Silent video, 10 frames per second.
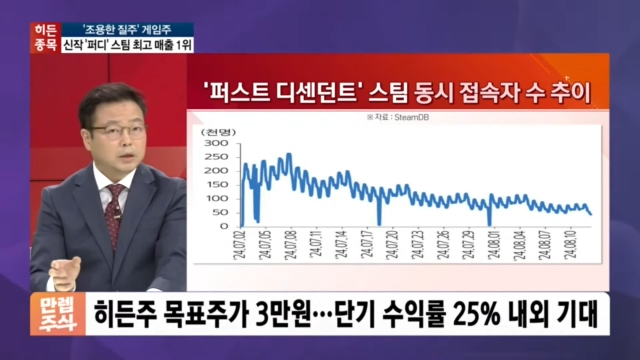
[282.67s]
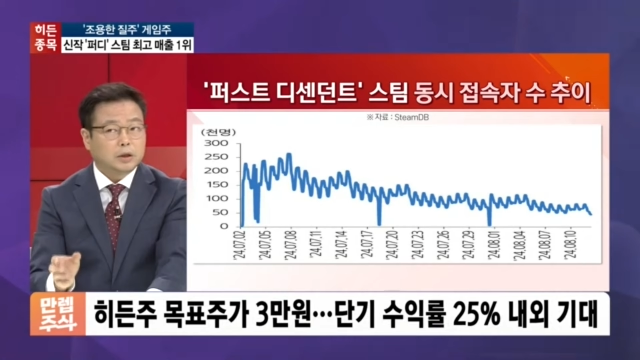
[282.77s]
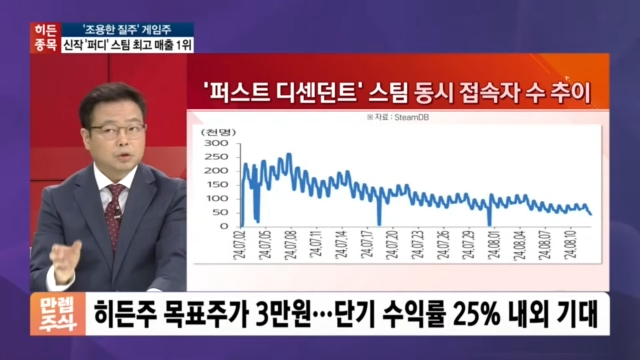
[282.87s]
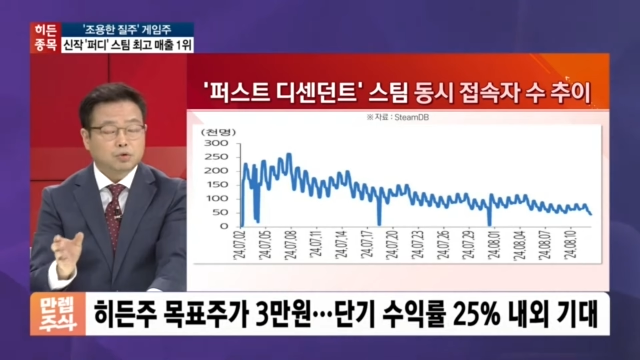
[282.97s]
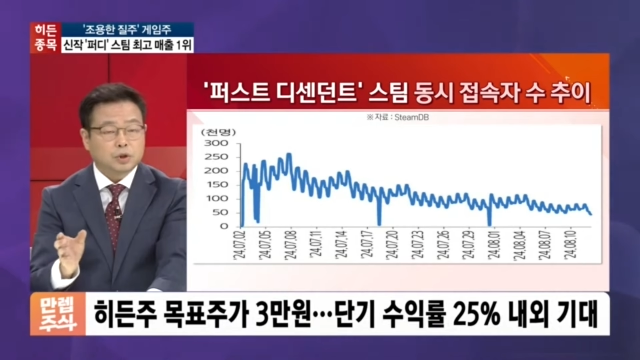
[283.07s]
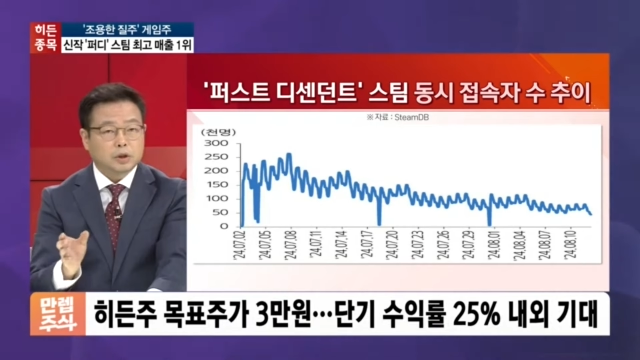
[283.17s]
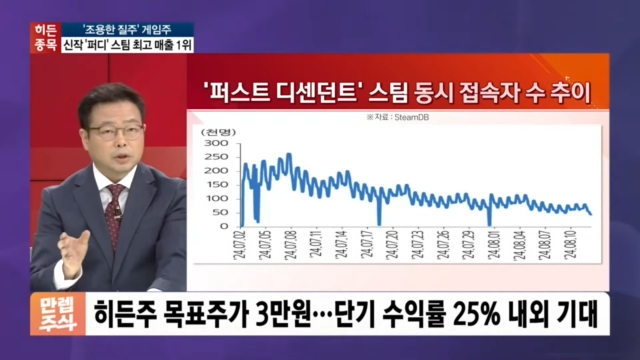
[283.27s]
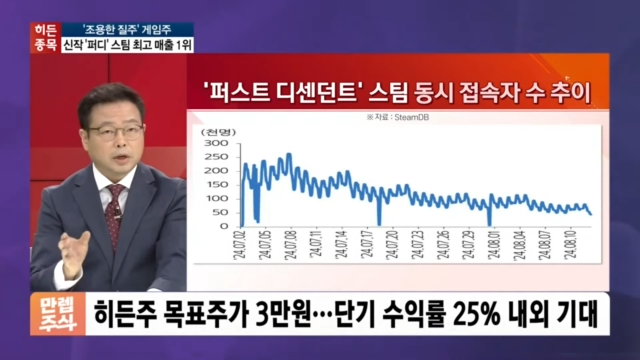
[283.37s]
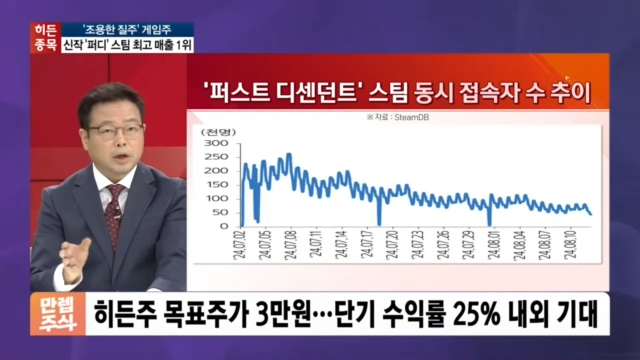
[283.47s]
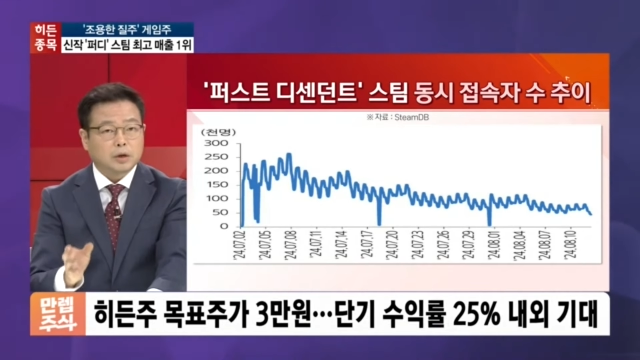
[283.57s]
이
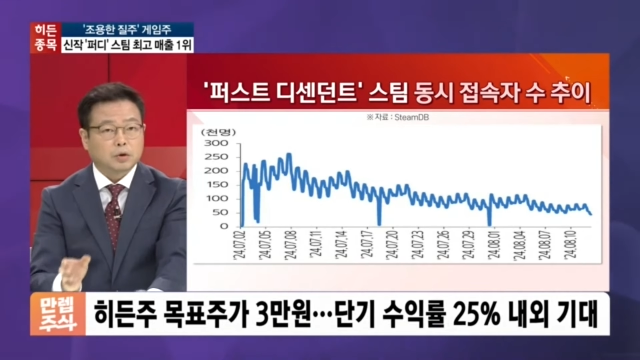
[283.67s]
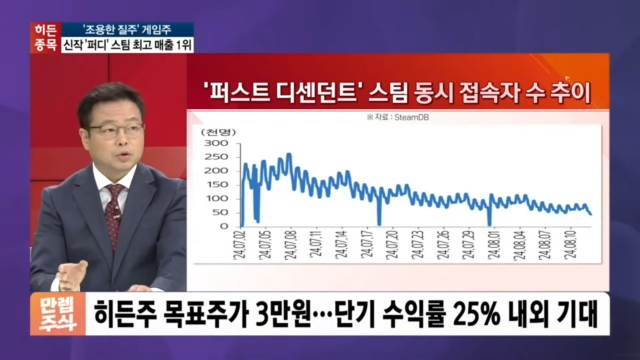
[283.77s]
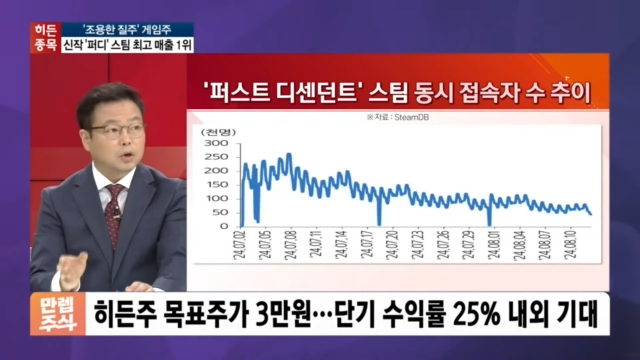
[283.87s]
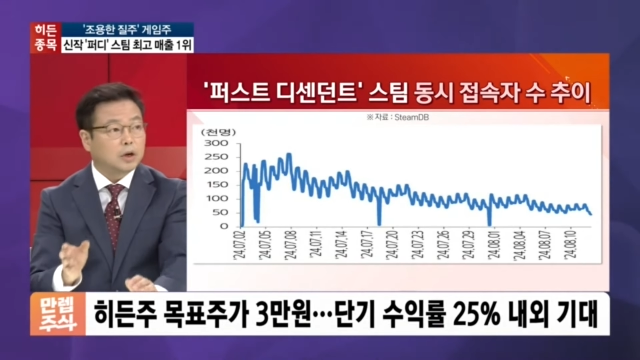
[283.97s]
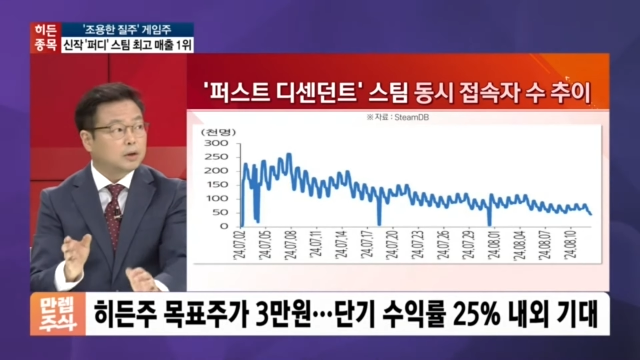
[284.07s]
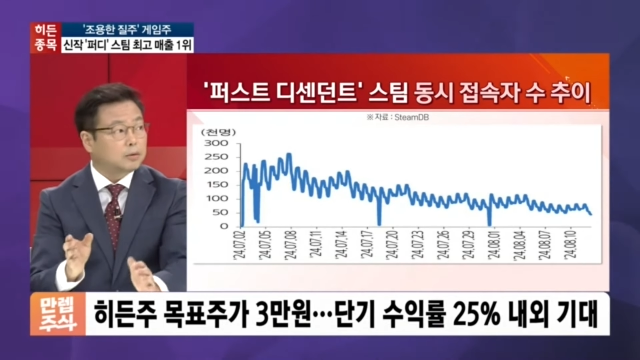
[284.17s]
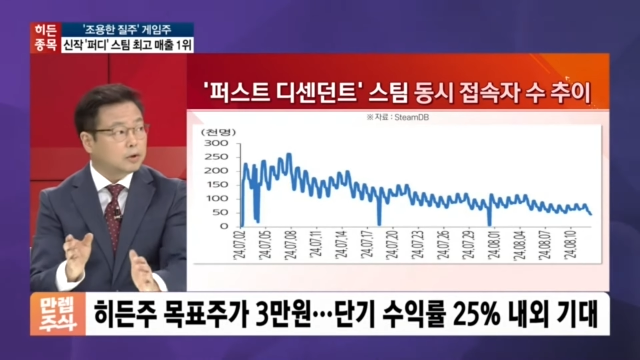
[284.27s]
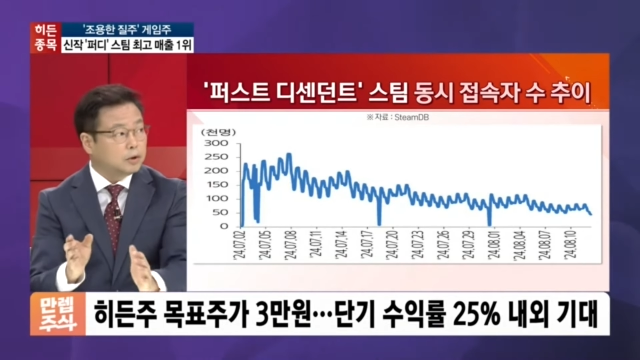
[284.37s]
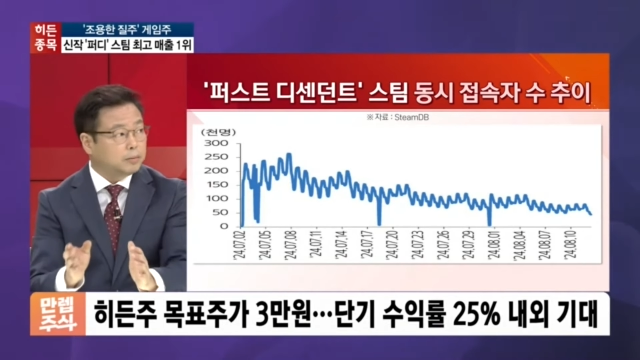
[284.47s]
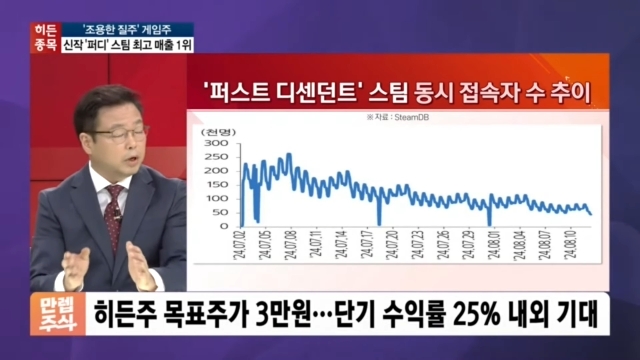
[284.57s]
주식에 적정한
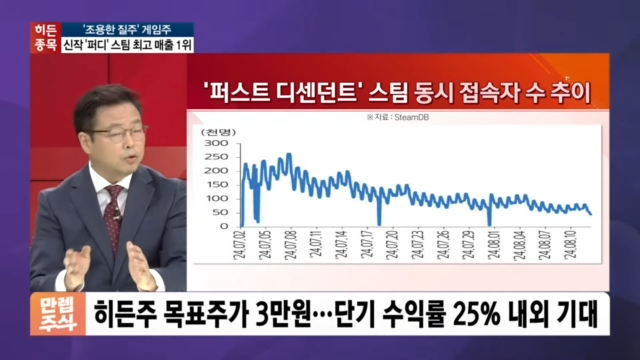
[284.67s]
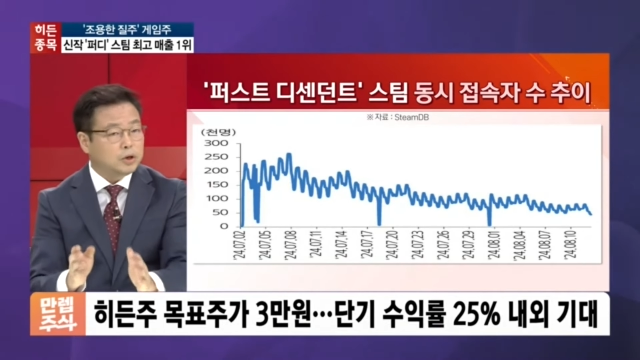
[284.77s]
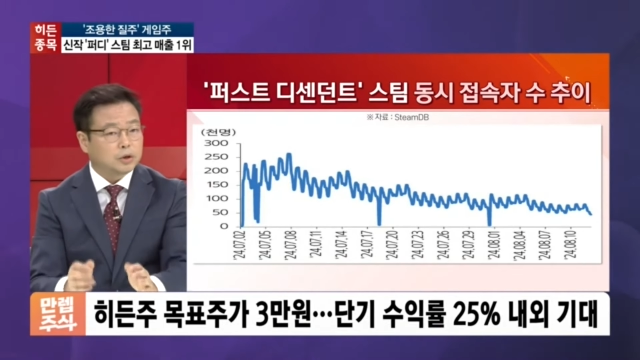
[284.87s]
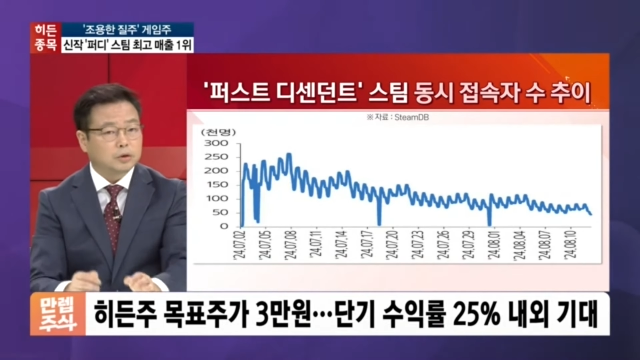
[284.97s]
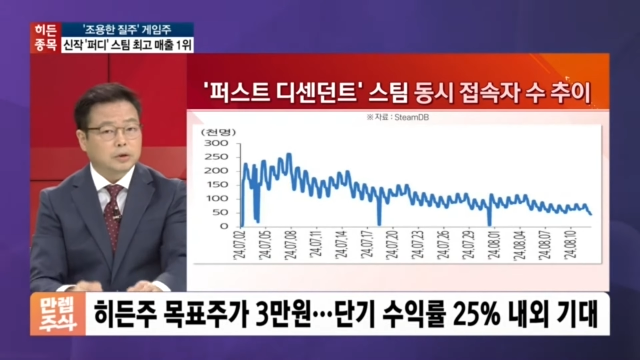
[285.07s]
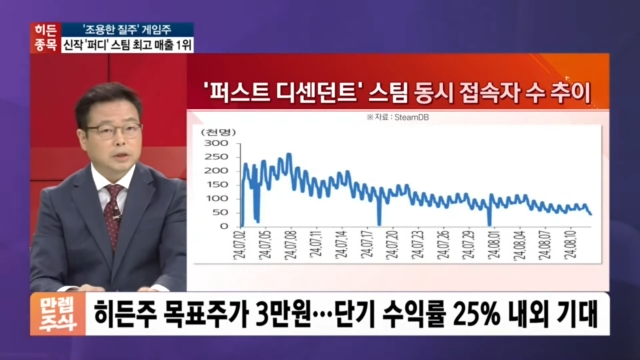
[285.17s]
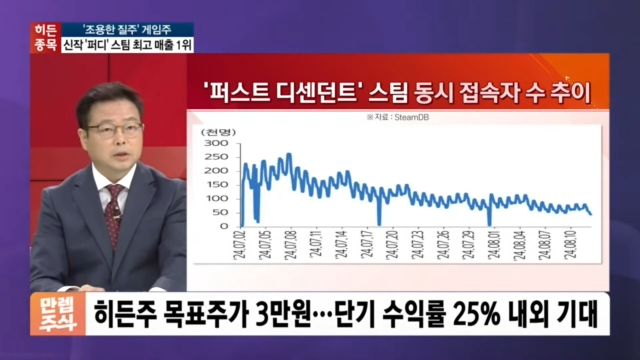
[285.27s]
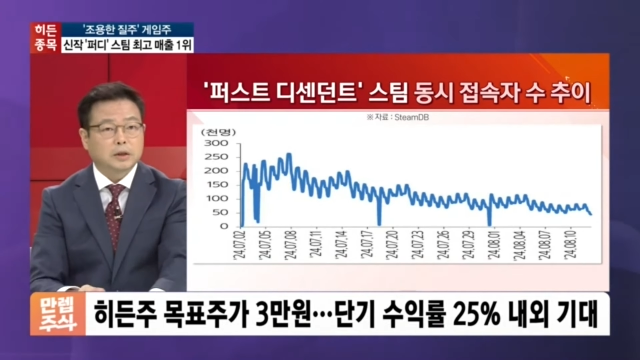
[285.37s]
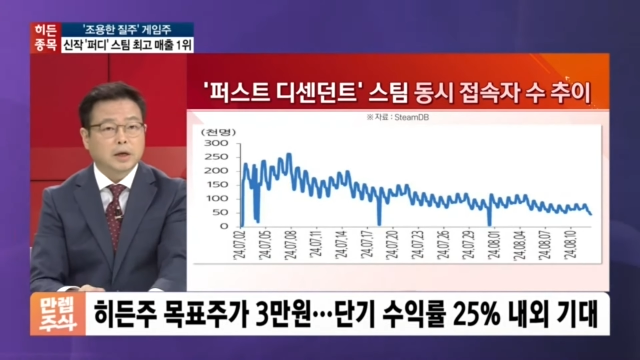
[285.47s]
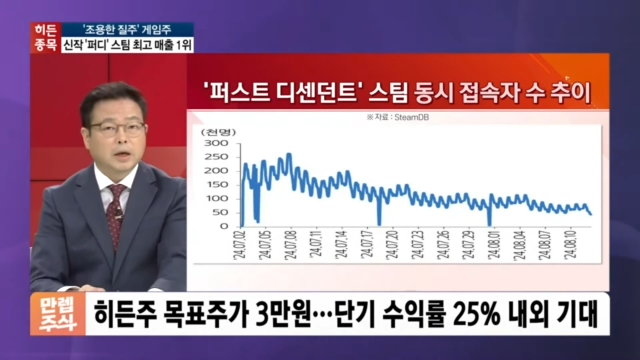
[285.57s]
그 밸류에이션을
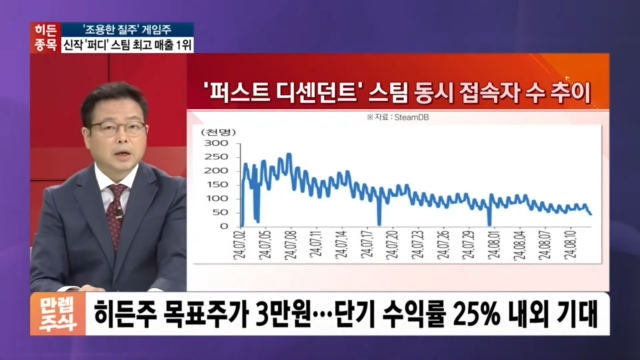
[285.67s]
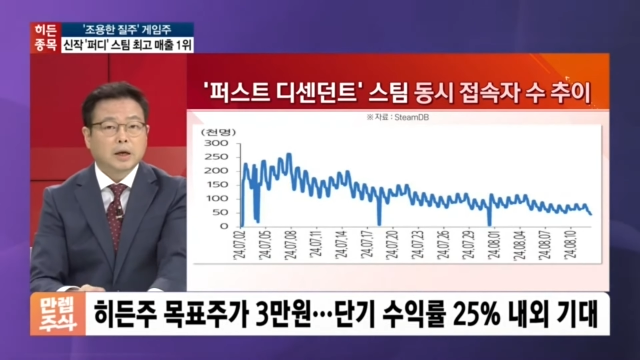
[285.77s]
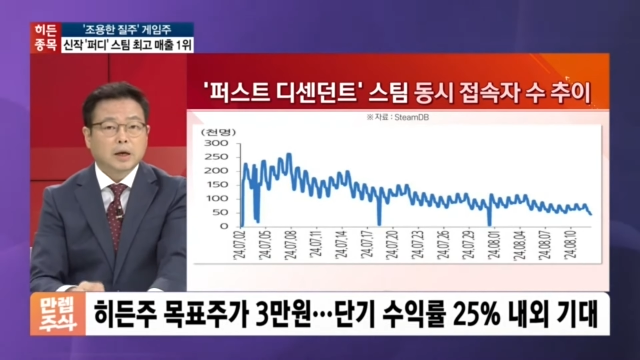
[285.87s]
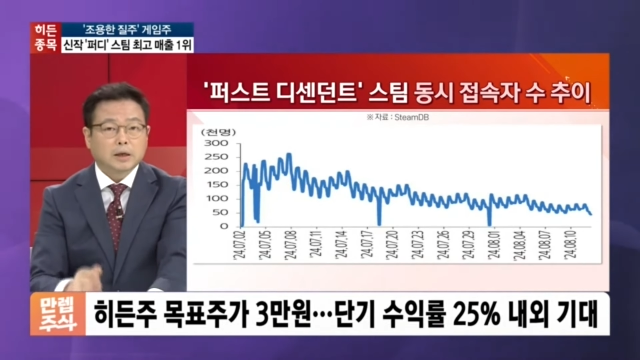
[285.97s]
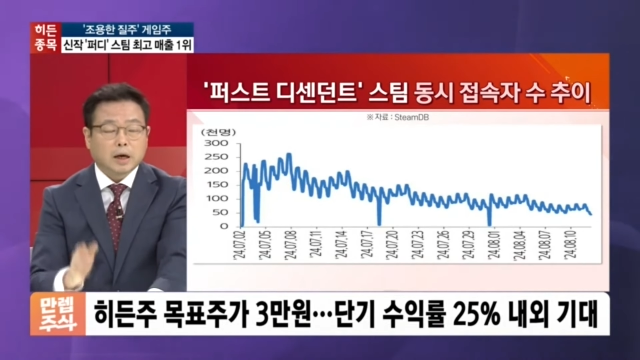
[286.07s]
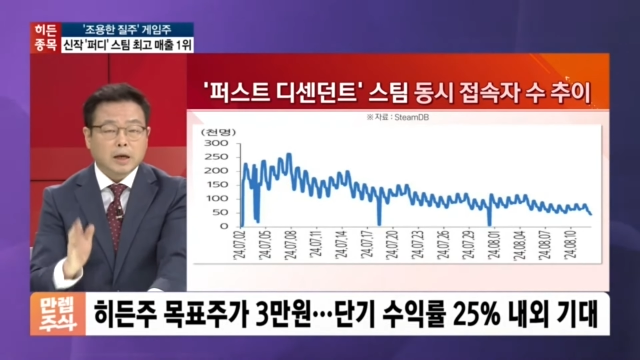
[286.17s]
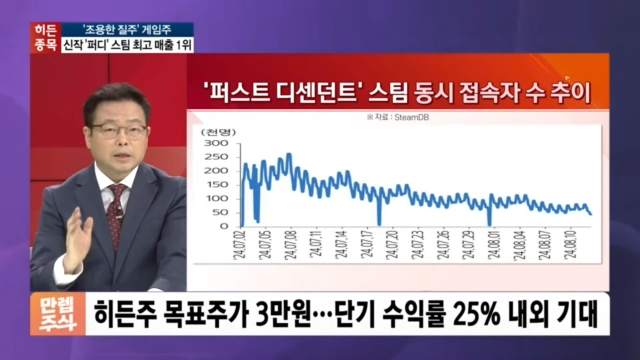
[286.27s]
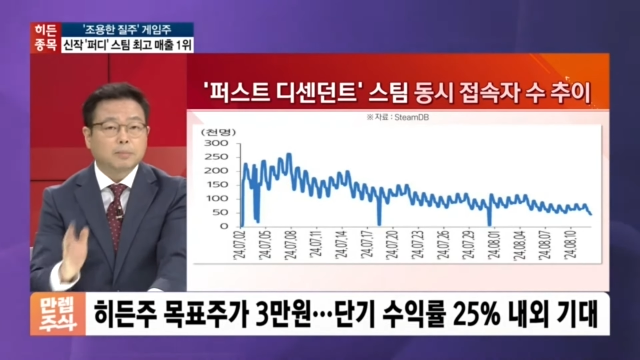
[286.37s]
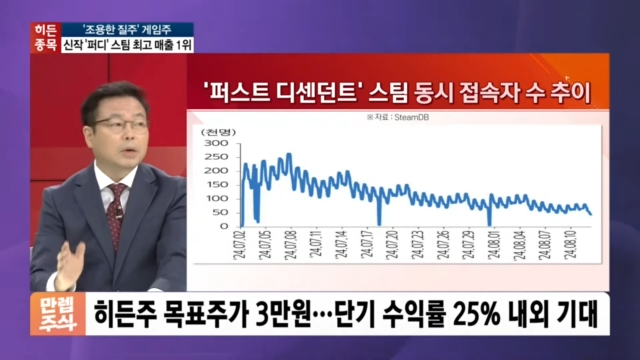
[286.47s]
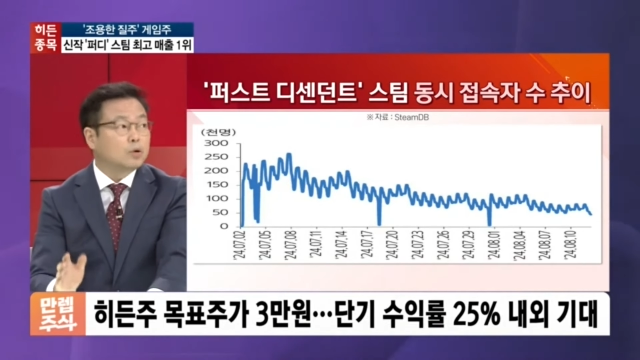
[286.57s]
했을 때 약
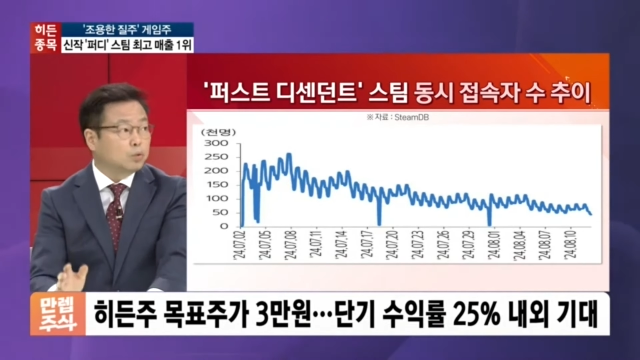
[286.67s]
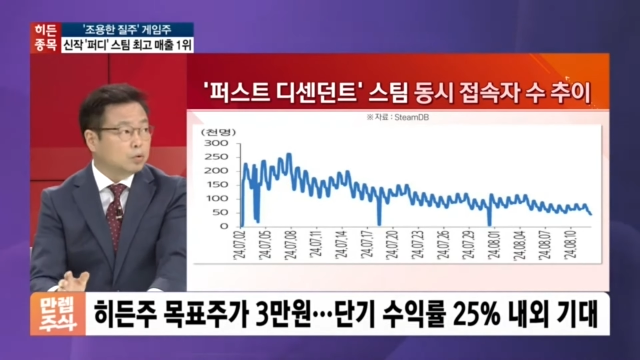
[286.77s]
한 3만 원